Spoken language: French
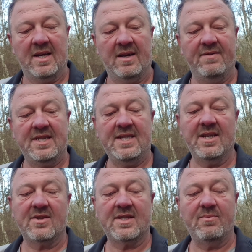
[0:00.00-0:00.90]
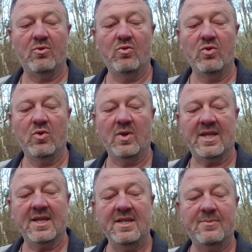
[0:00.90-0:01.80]
Investir dans un bon couteau
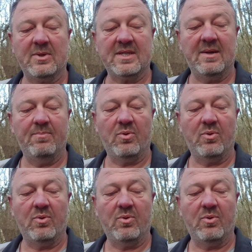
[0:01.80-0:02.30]
est indispensable